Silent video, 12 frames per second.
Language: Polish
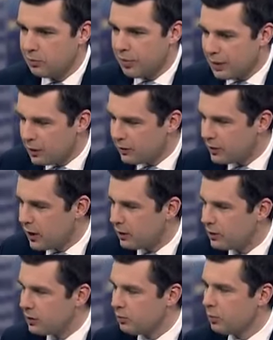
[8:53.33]
będzie w
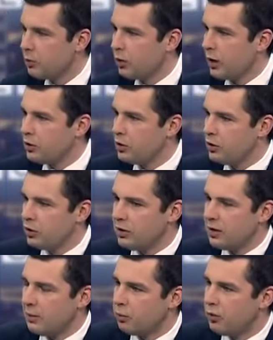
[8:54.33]
stanie sobie poradzić
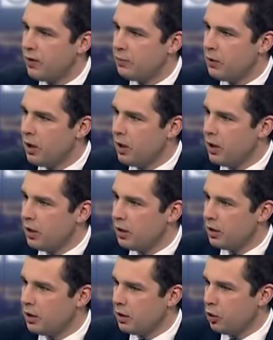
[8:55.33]
z napływem
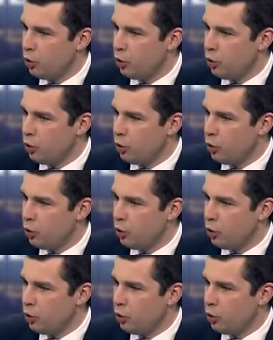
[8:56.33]
e,